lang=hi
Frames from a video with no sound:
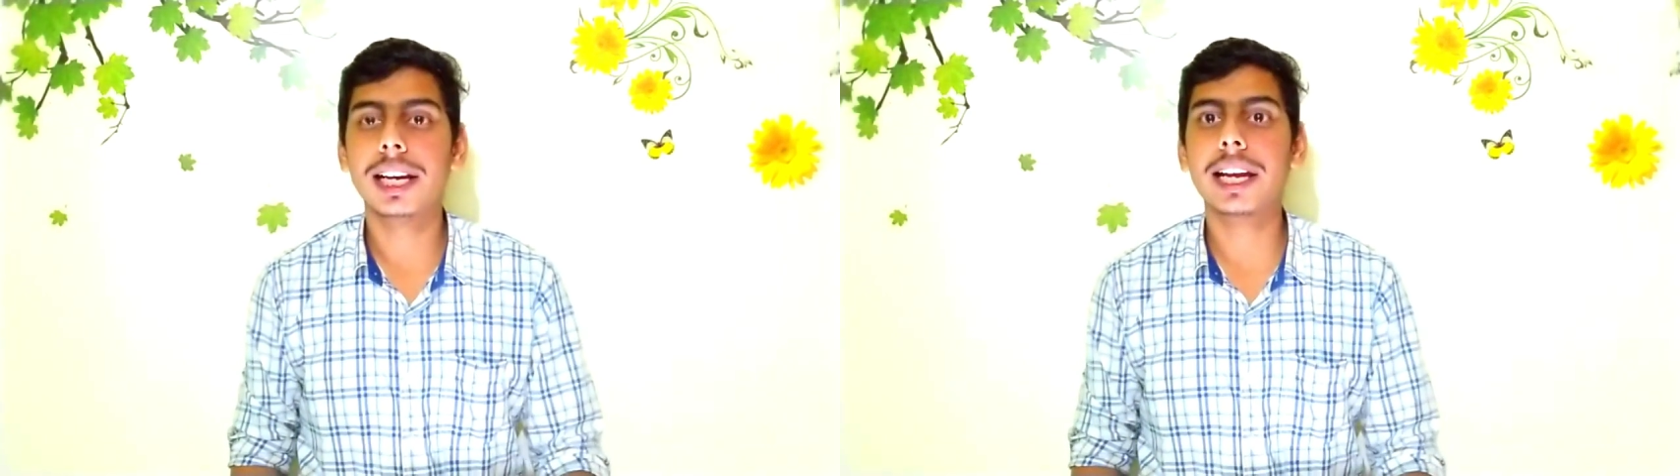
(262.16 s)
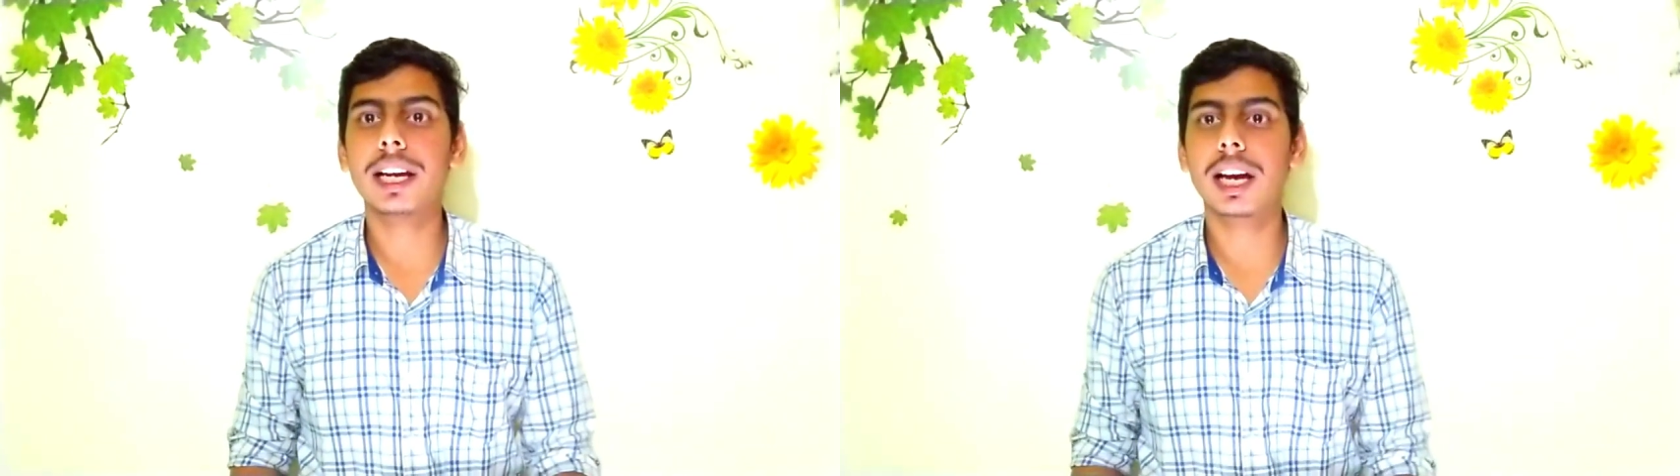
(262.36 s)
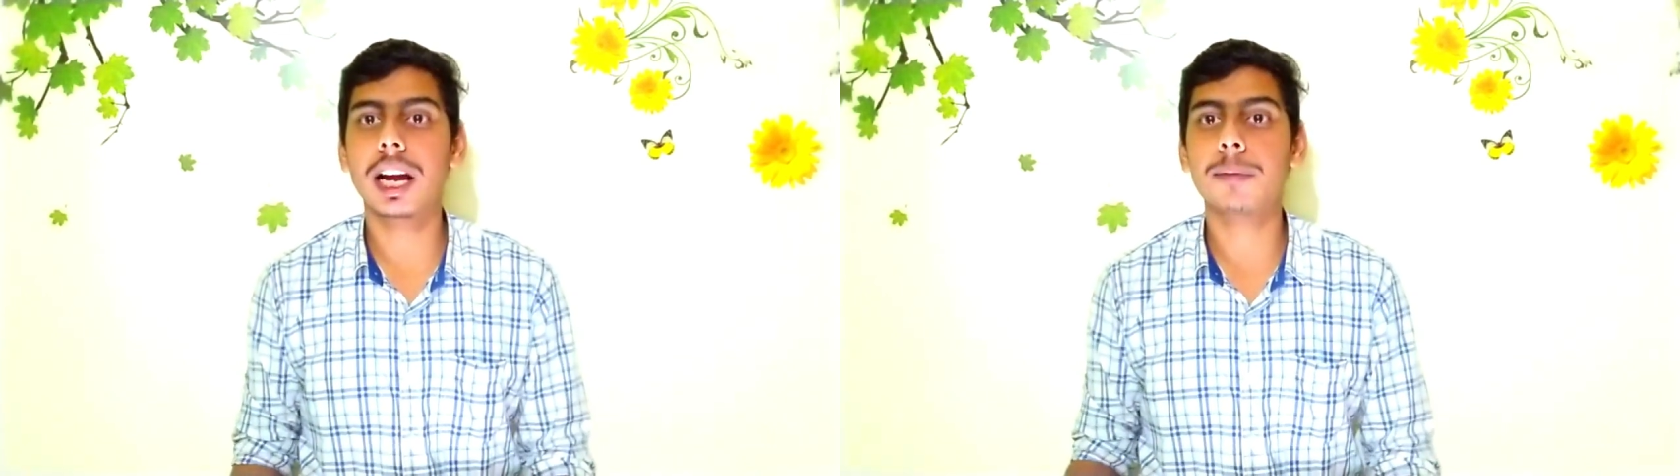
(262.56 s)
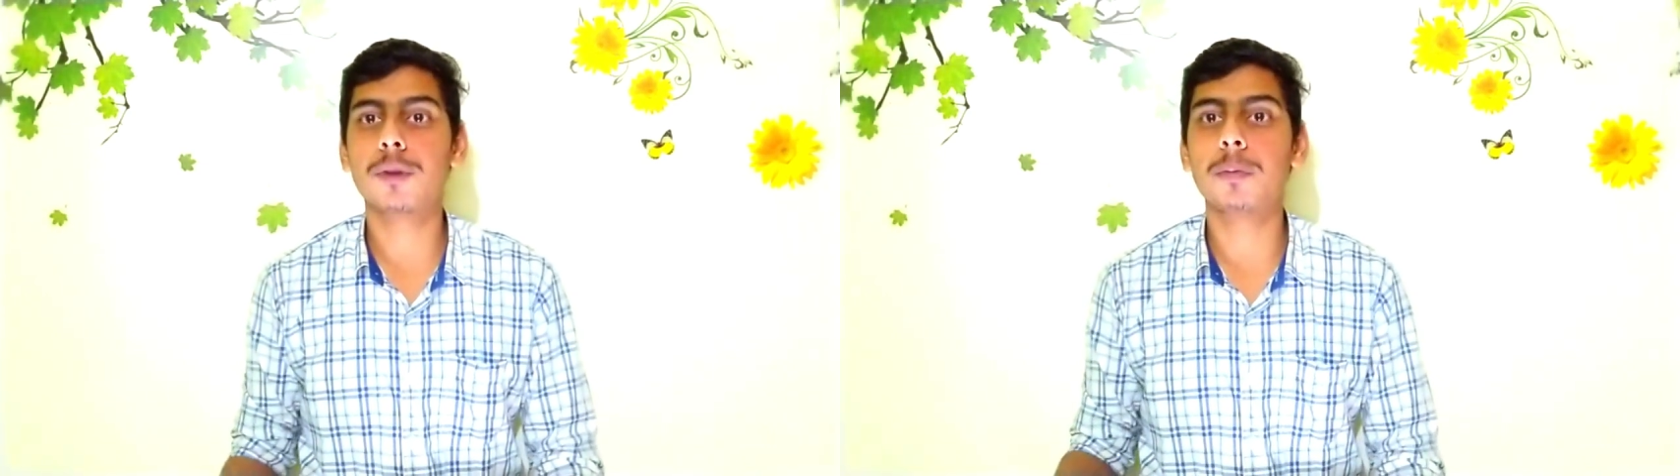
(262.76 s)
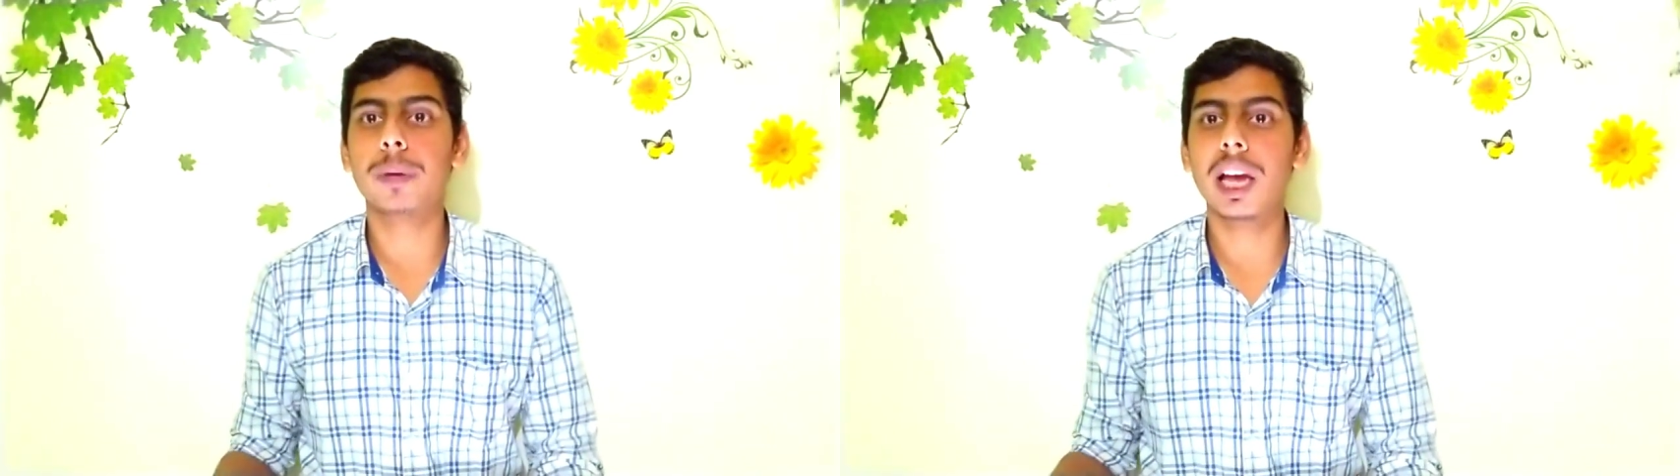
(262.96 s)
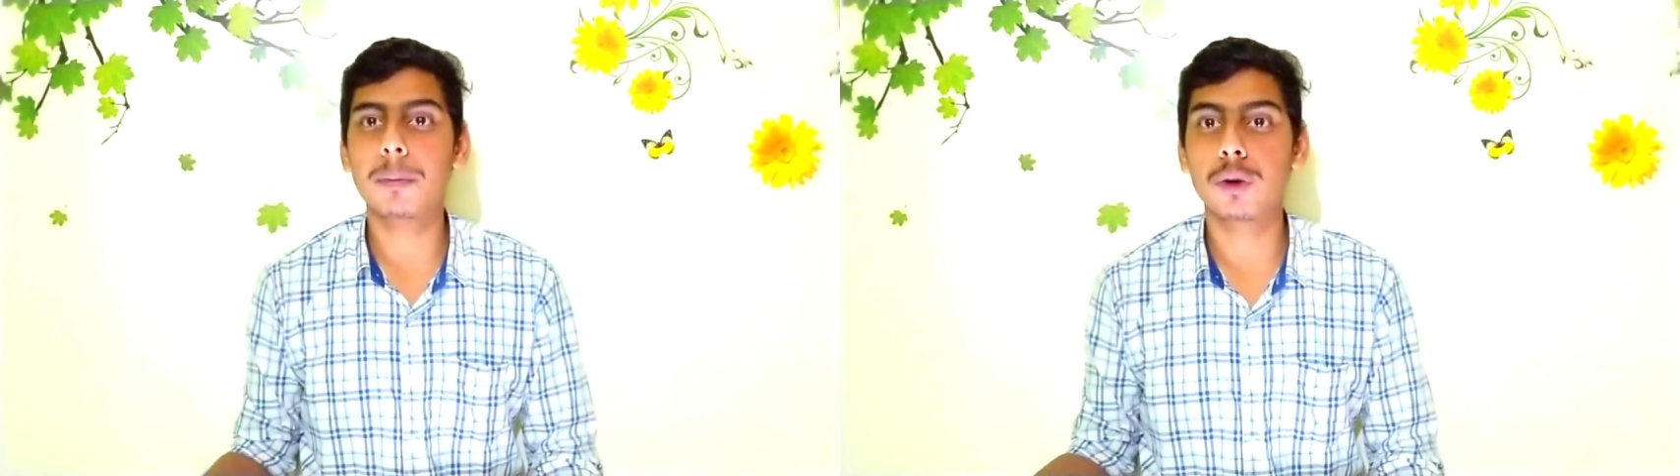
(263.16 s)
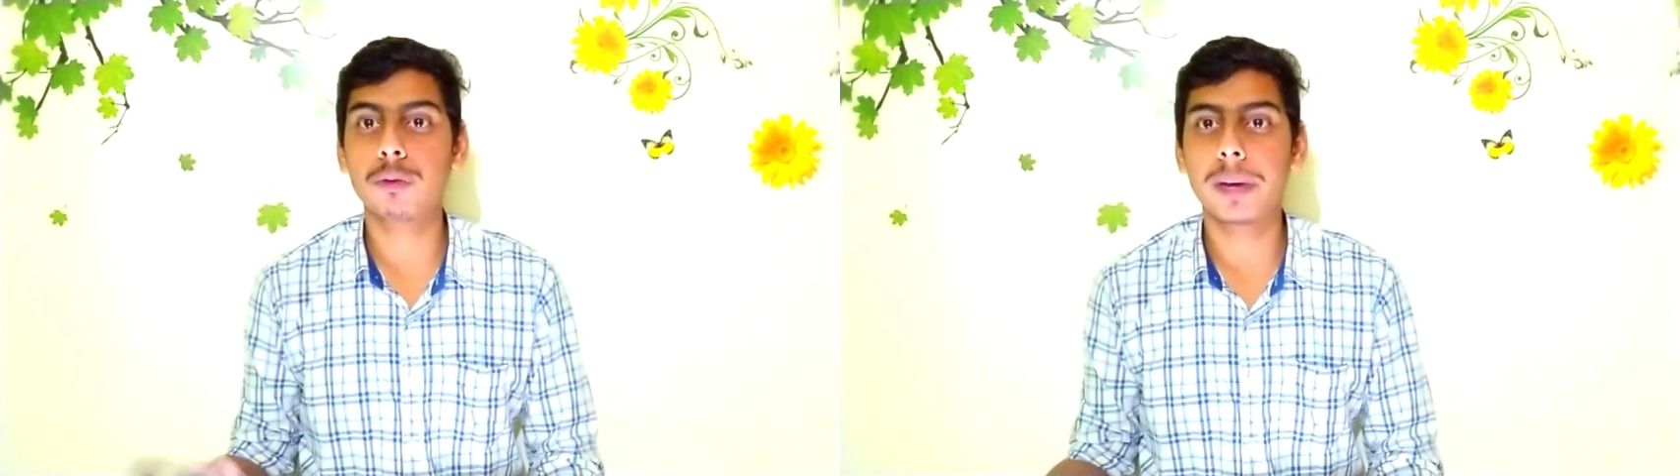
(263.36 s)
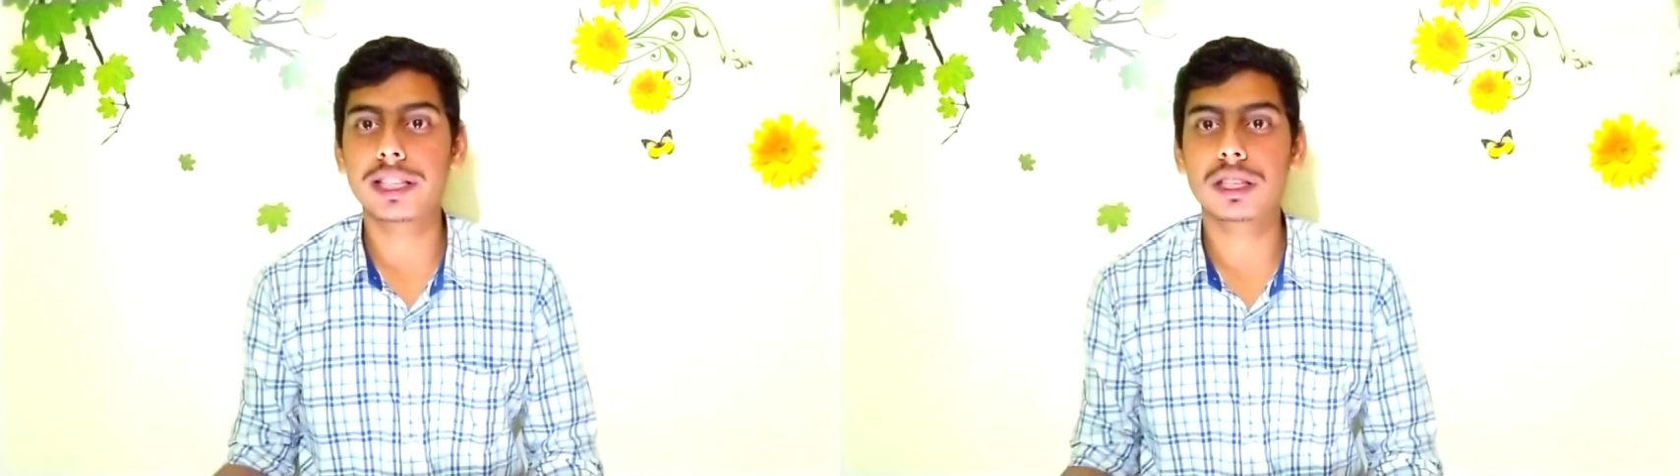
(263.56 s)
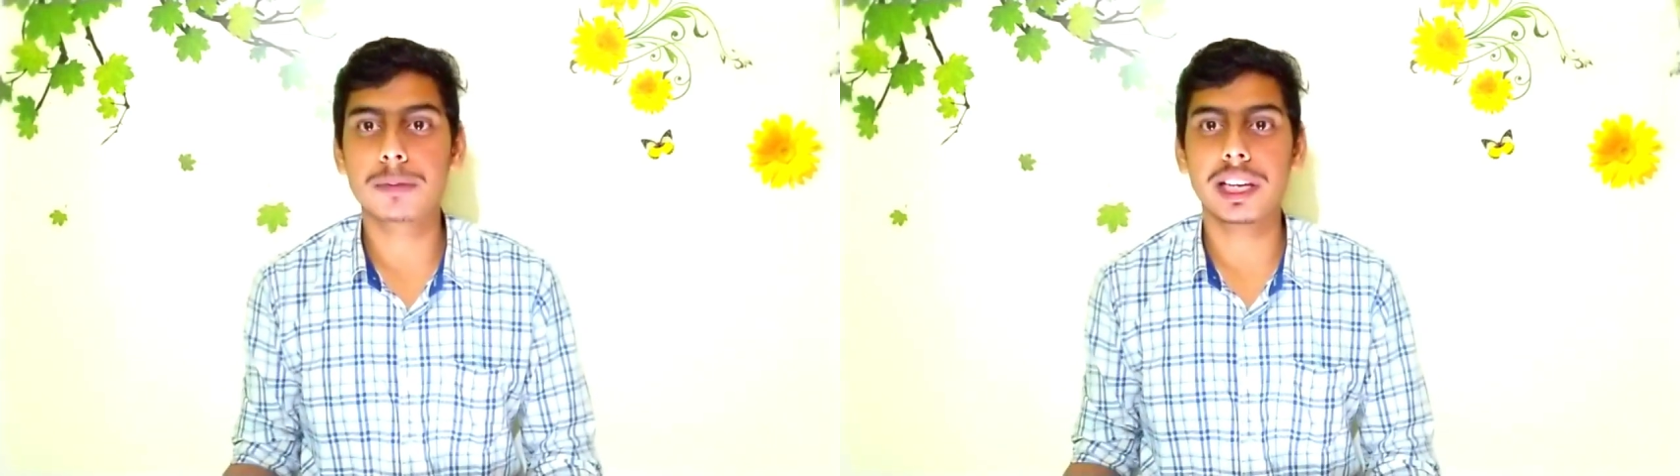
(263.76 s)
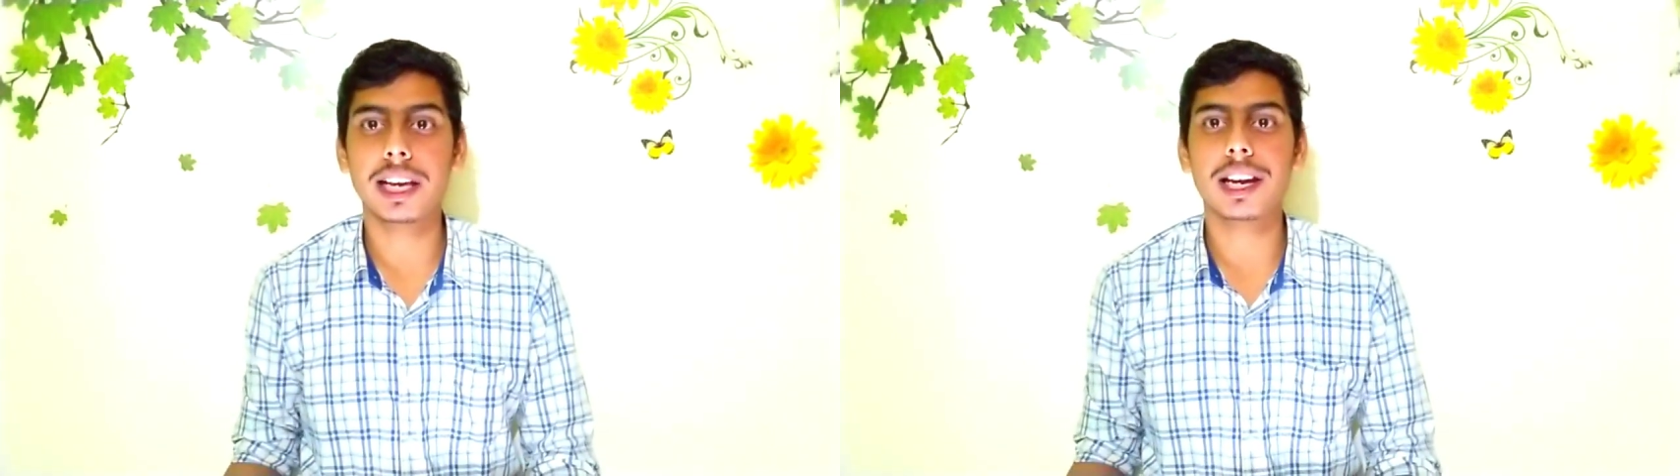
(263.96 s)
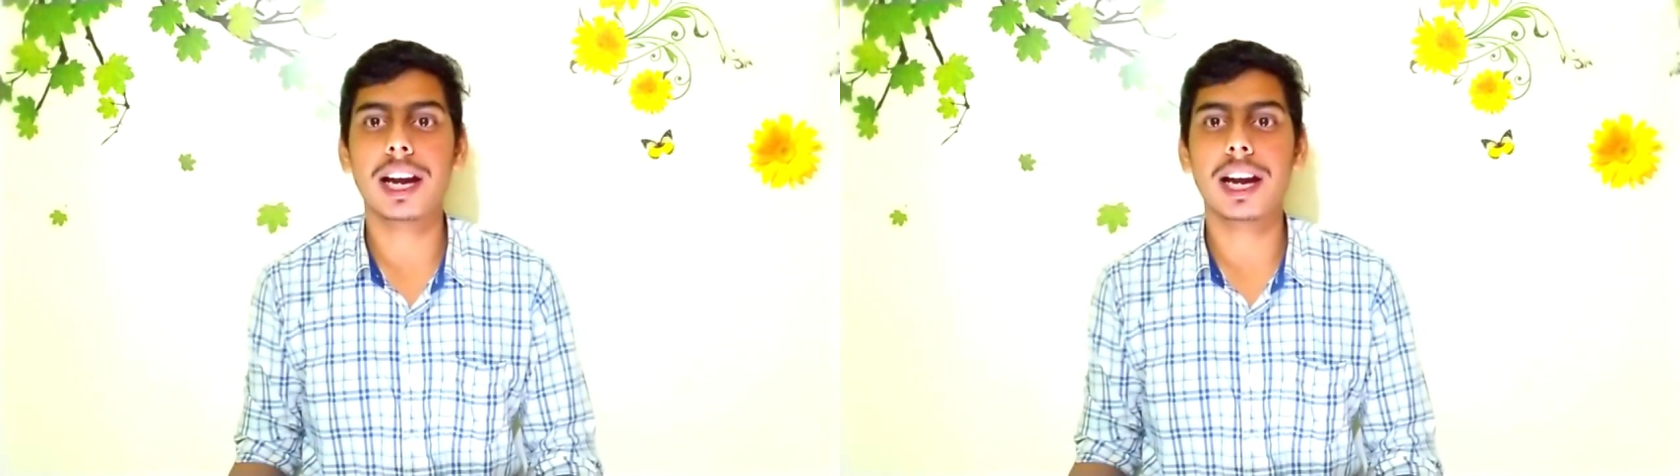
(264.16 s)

लेकिन अगर आपको प्री अप्रूव्ड बेसिस पे ये